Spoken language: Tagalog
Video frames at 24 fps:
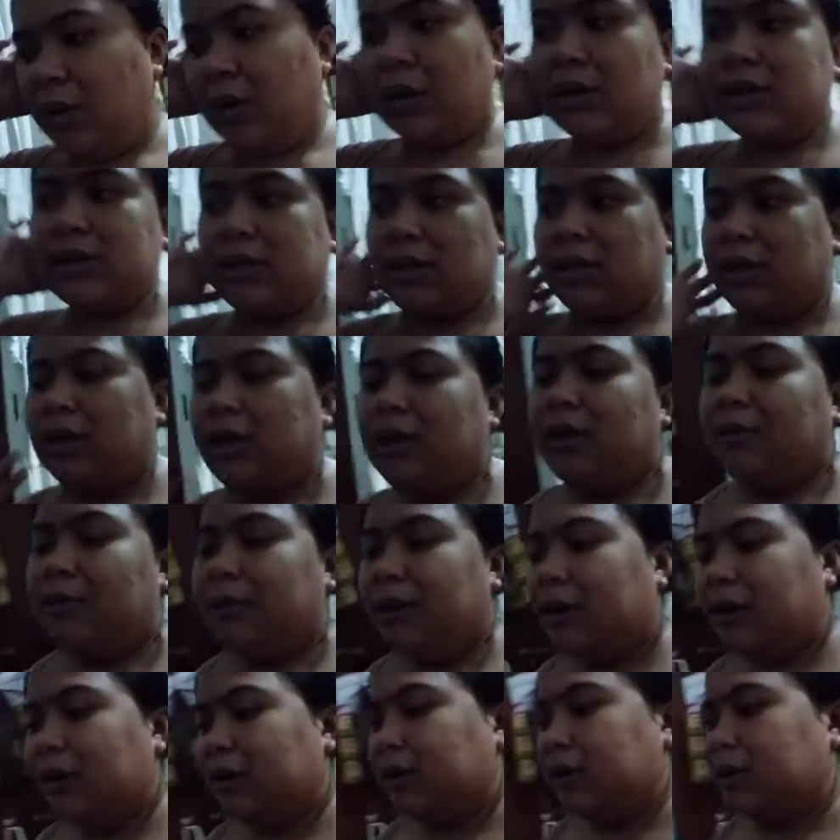kasi hindi na
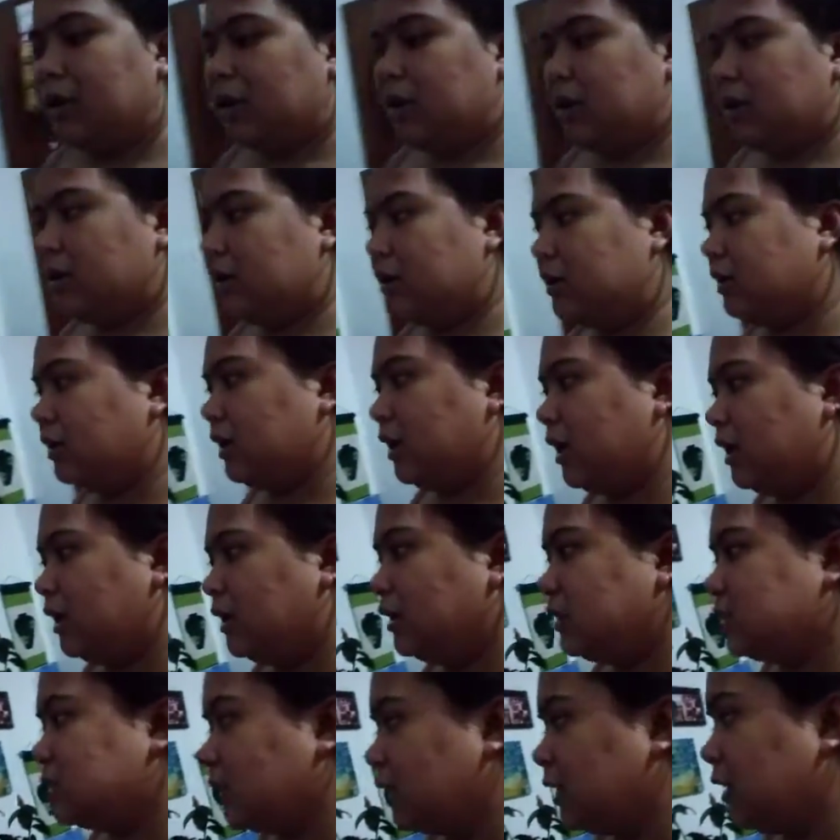maganda. And
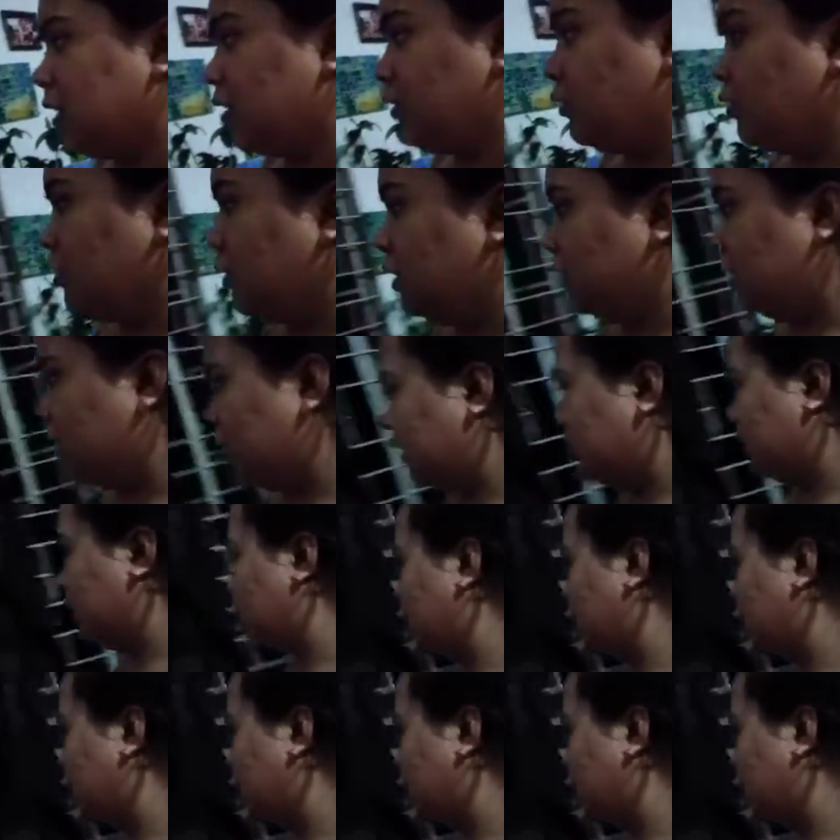sa tingin ko nila rin